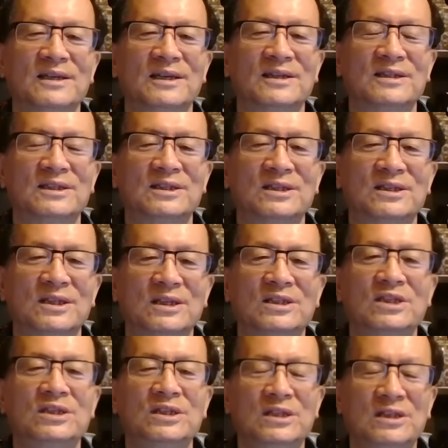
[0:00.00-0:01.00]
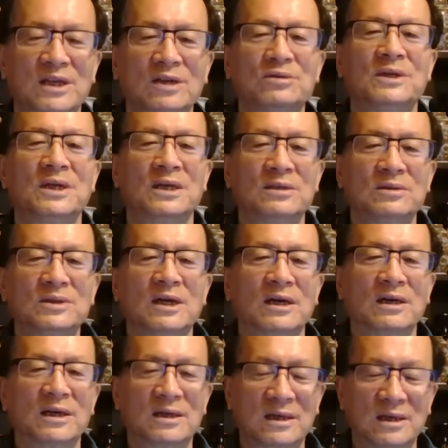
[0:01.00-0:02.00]
这个这个，其实张学良就
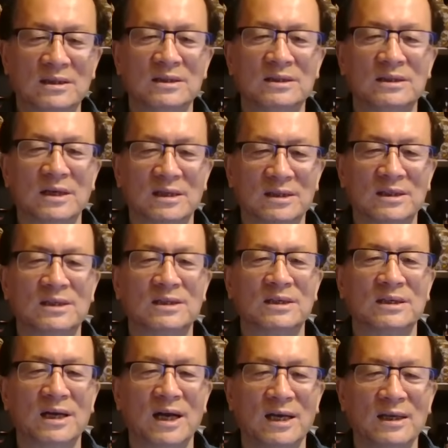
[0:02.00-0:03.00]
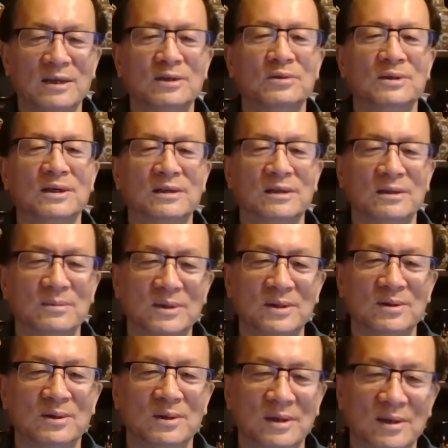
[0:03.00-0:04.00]
想跟蒋介石哀求他，能不
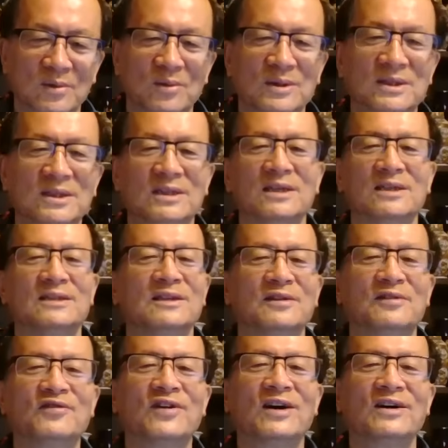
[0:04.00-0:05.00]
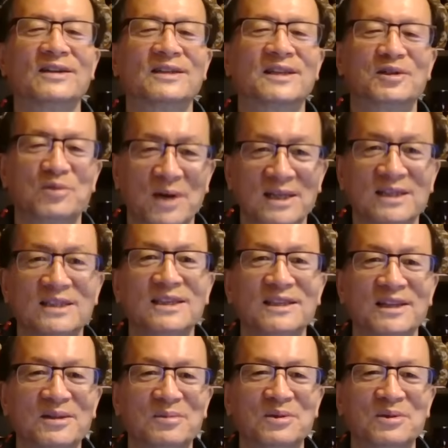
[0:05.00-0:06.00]
能就给我解禁放？他软
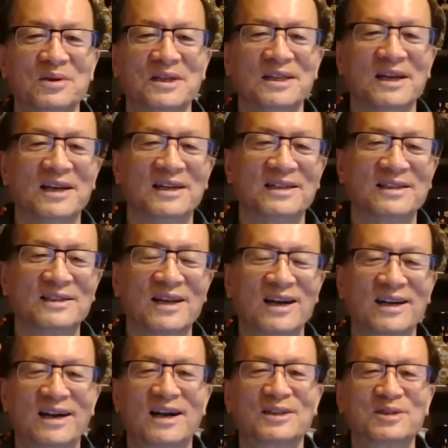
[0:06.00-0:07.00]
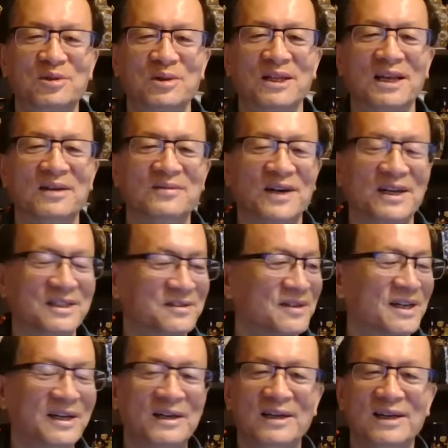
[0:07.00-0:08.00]
禁了那么多年了，二十多年吧，是
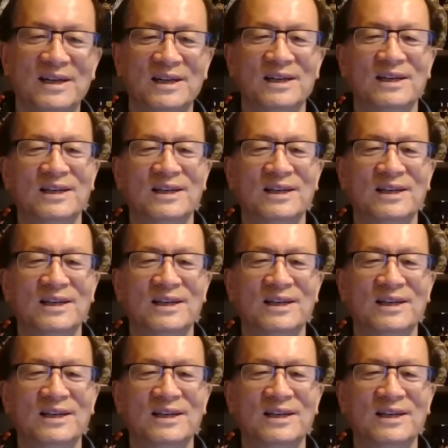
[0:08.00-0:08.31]
吧？